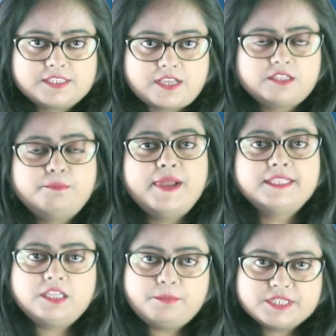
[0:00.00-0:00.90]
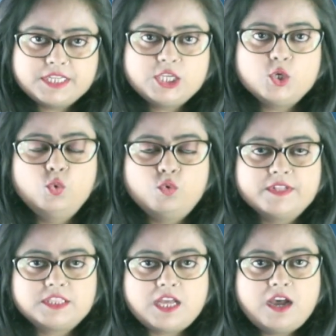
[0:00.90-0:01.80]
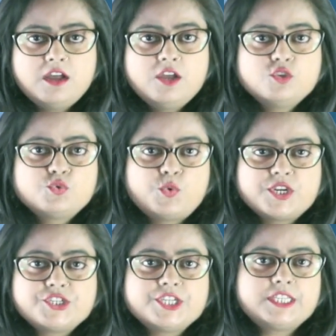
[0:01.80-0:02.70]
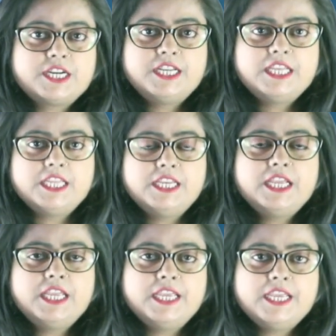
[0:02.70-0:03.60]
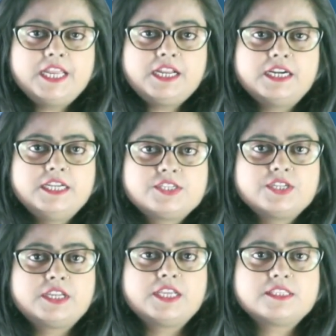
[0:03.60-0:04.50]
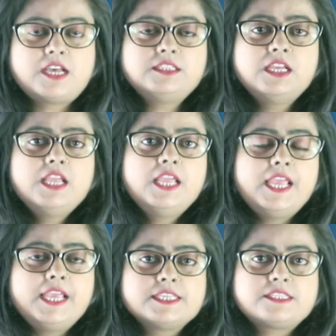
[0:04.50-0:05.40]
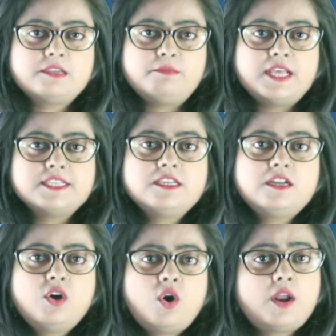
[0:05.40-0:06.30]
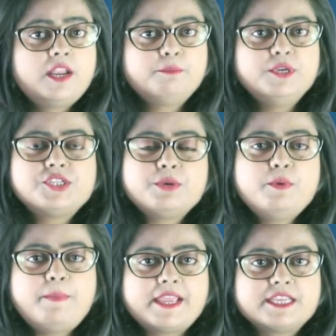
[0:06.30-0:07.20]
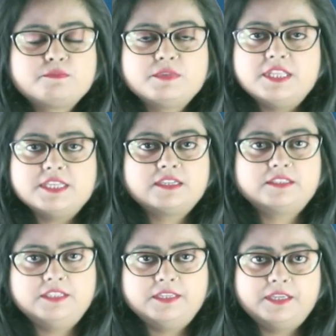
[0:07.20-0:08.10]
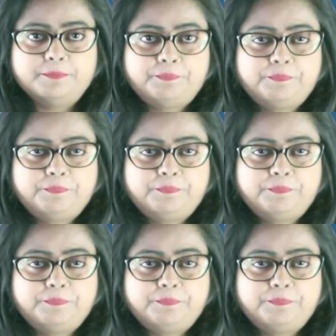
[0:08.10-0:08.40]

के साथ बेहतर बिजली की गुणवत्ता सुनिश्चित करने के लिए एयर कंडीशनर के साथ एक स्टेबलाइजर और एक मीटर भी पैकेज में दे सकते हैं